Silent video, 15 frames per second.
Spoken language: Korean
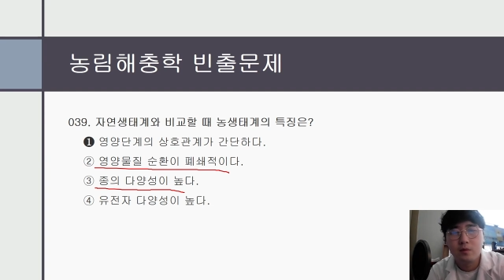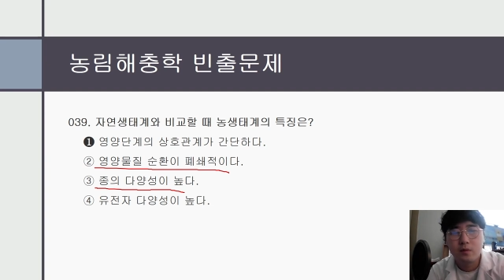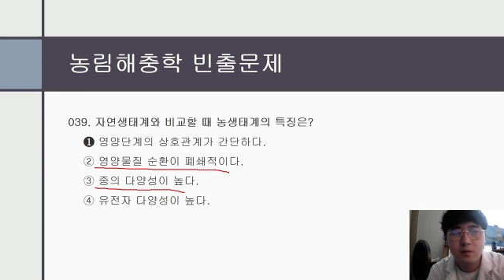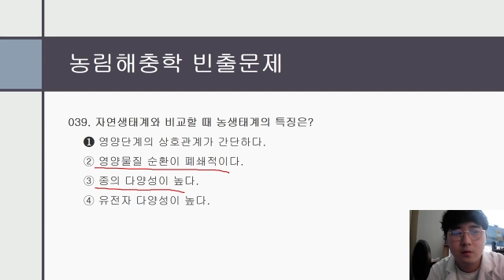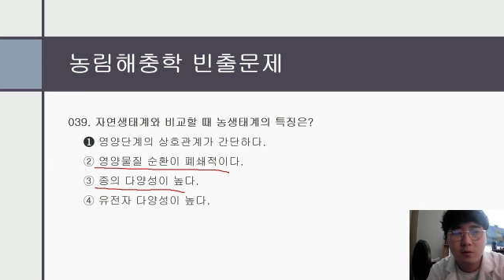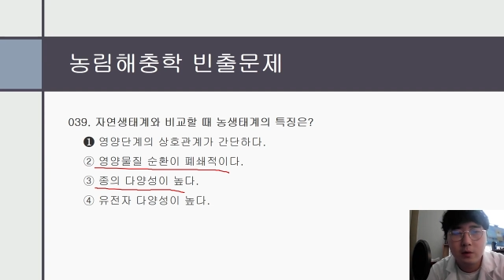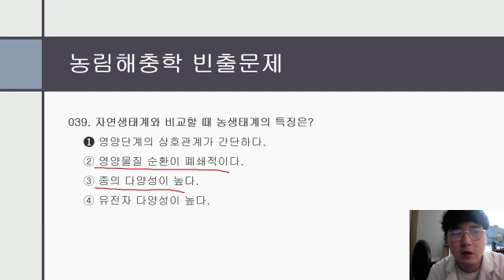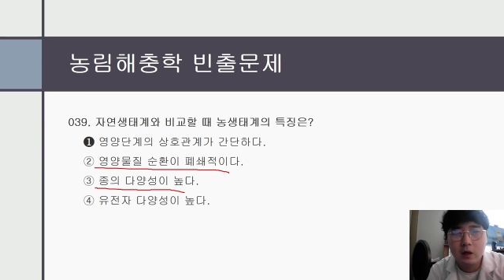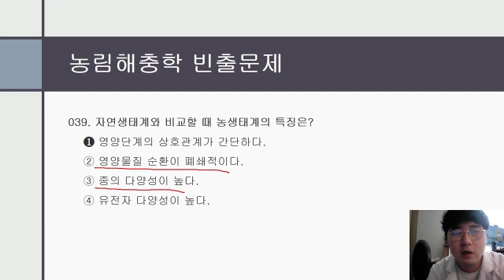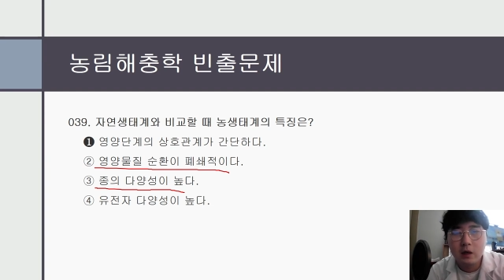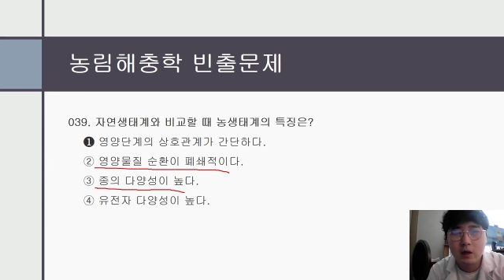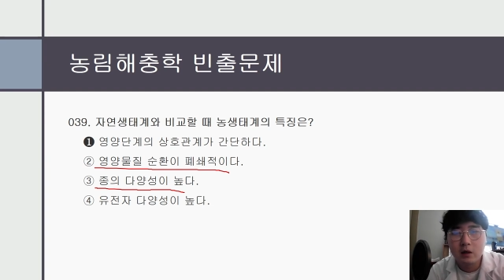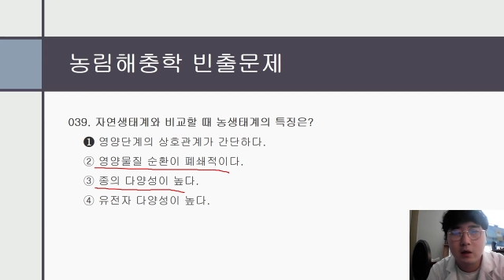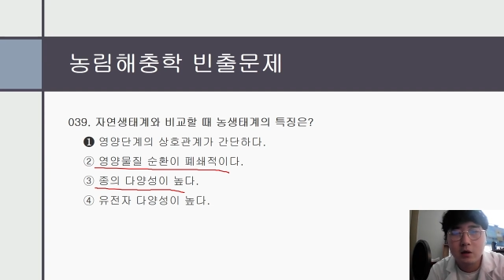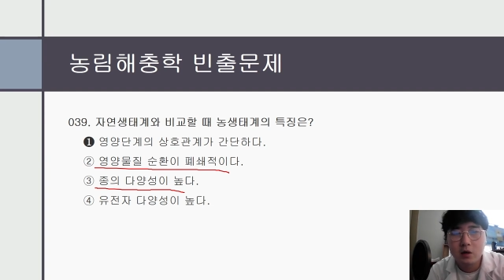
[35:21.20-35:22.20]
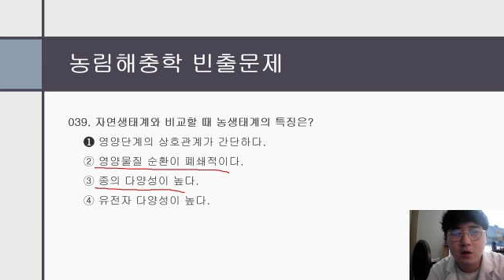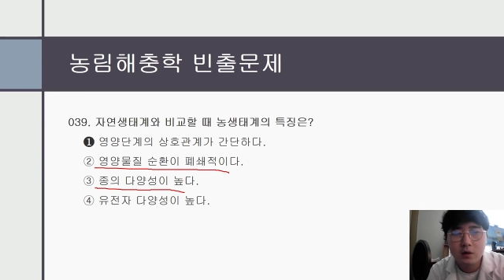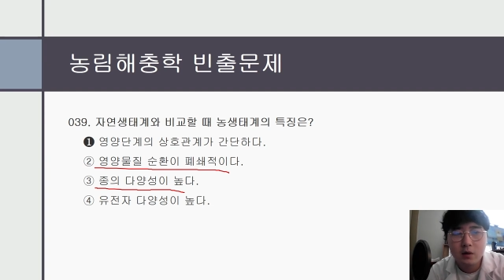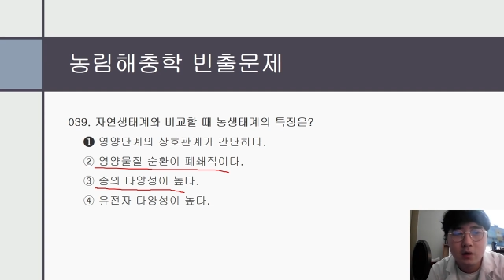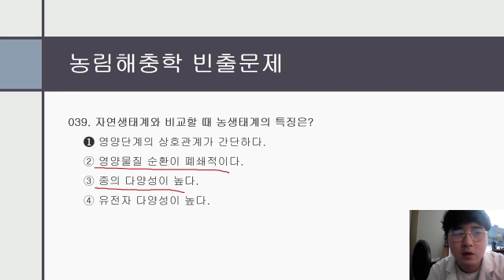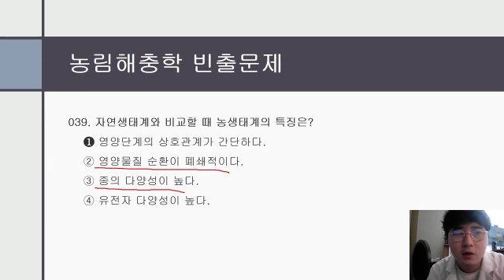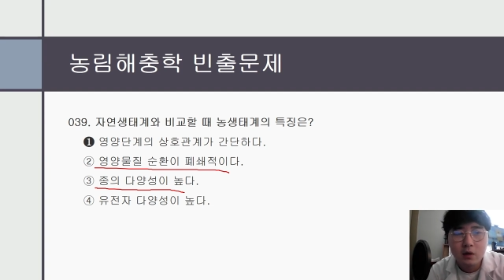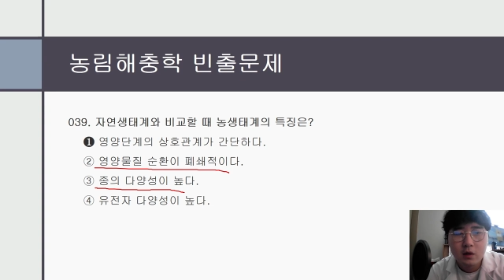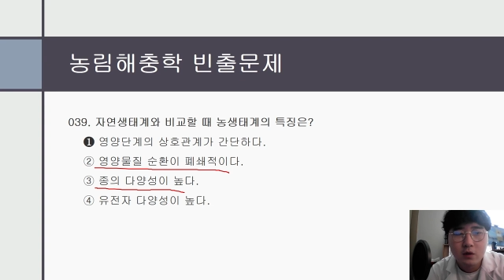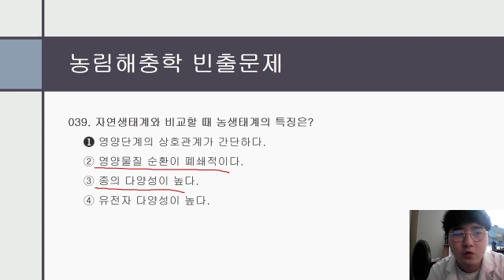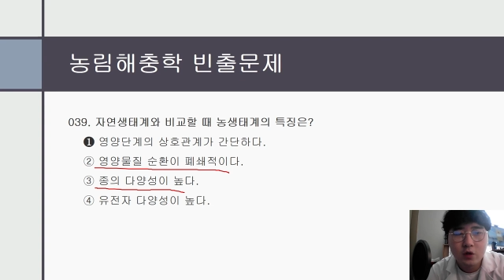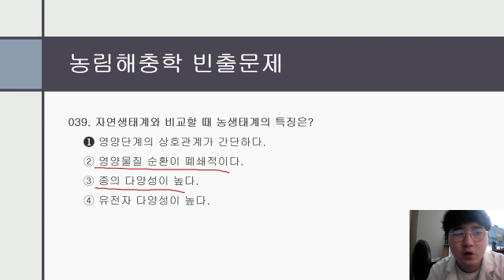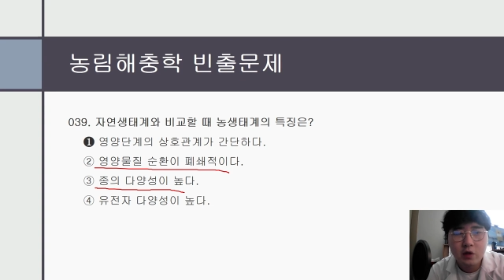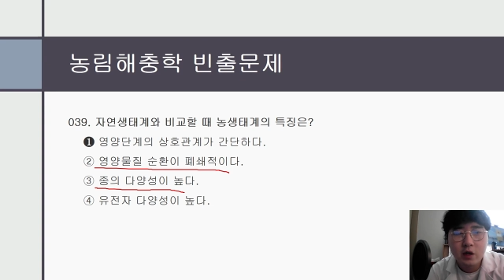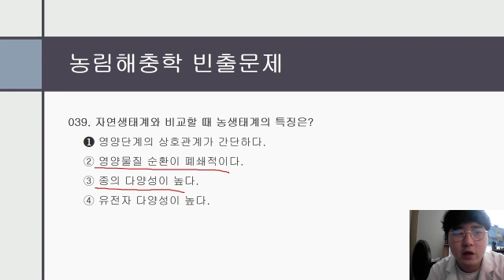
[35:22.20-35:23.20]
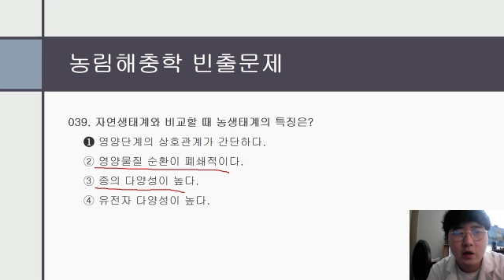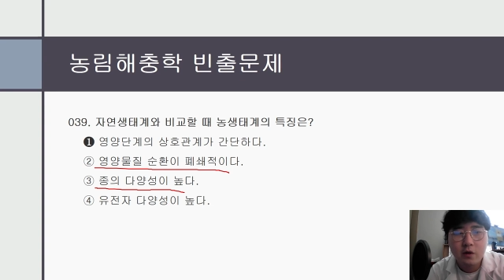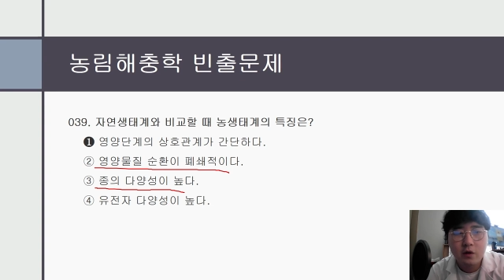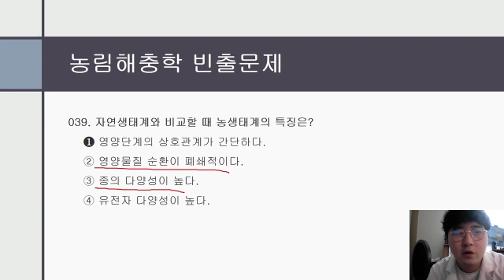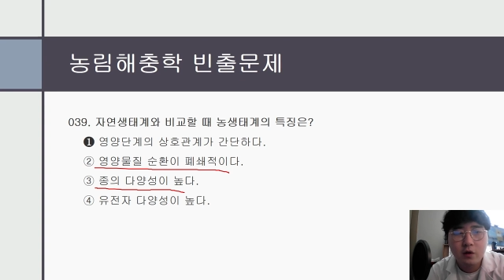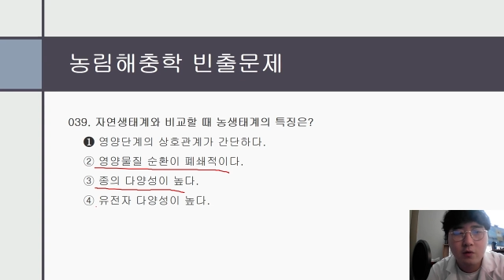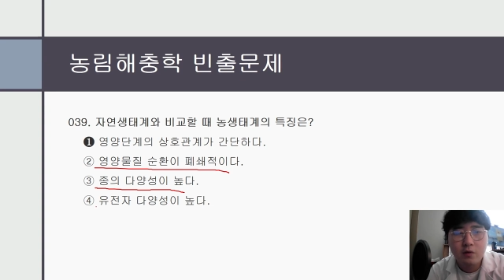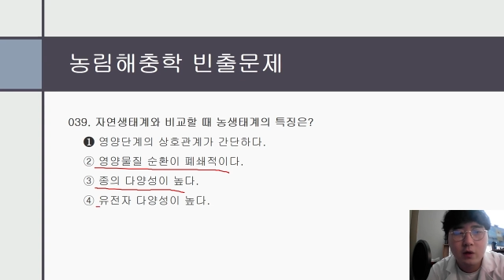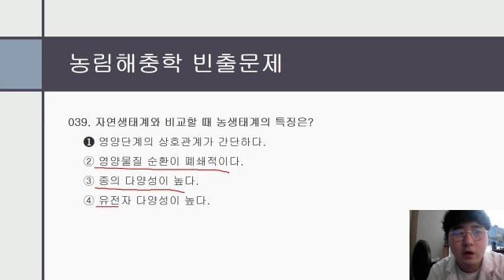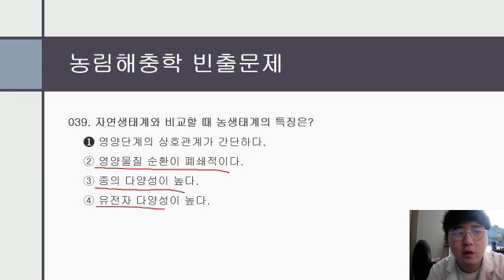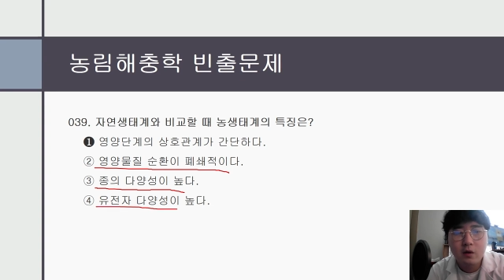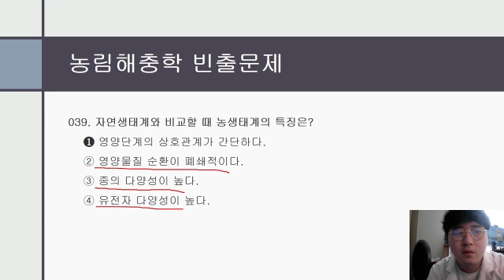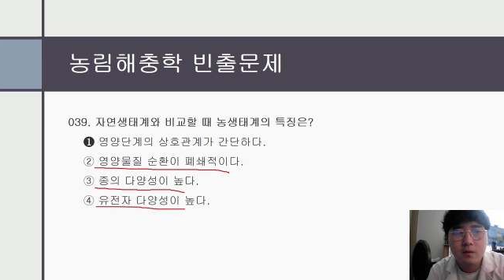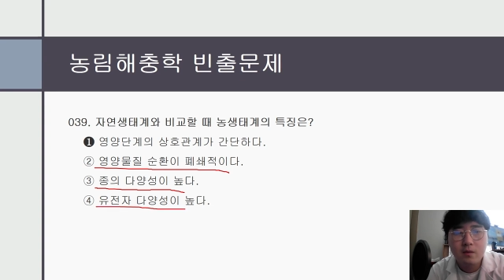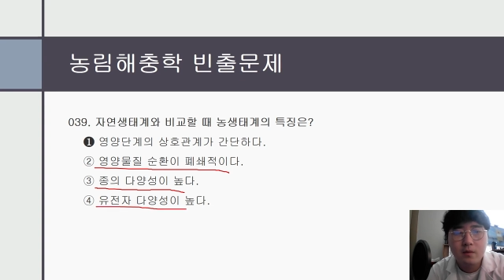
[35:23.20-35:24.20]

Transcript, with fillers: 높지 않겠죠. 유전자 다양성이 높을까요?